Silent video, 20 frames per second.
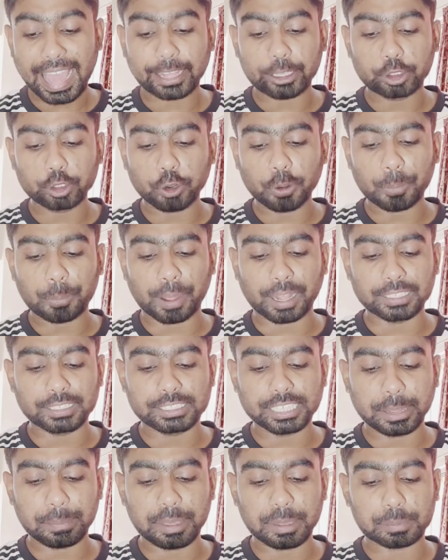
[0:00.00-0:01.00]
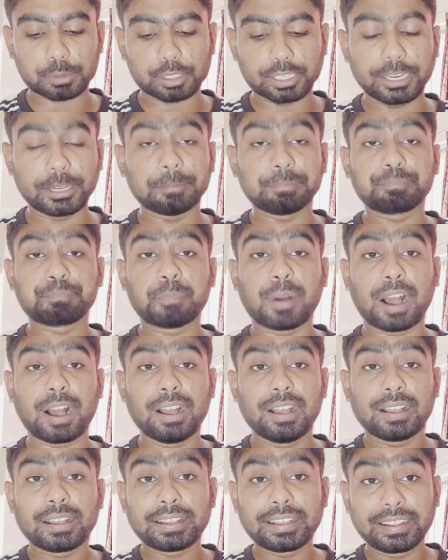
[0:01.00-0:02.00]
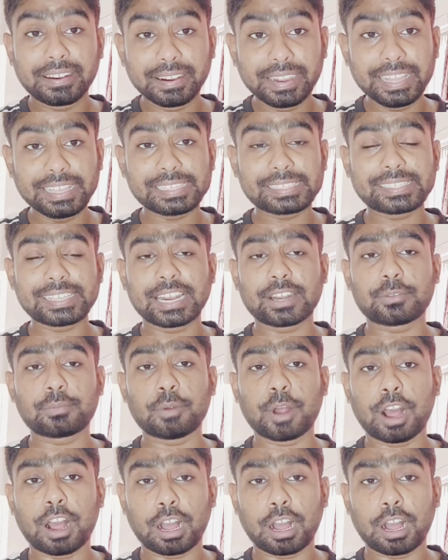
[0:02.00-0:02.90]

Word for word: একজন পাঞ্জাব এফসির বা গ্রিসের